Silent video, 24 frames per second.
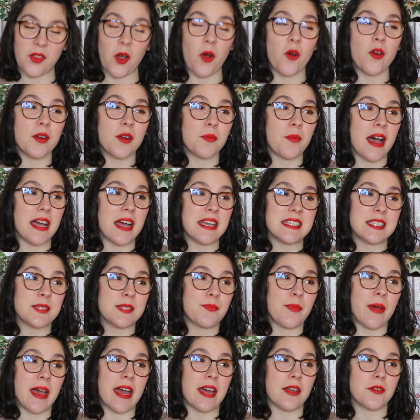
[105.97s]
Ormai
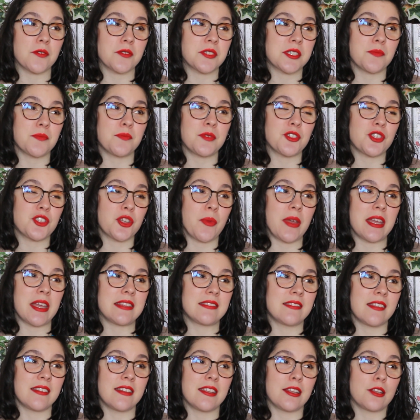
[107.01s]
spero
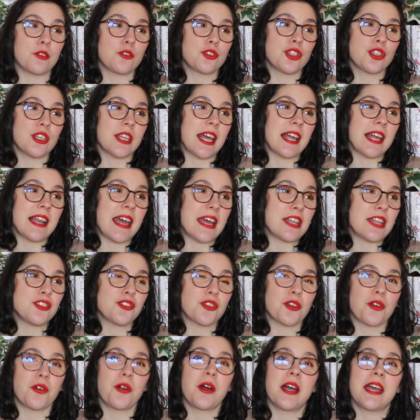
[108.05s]
semplicemente di riuscire a leggerlo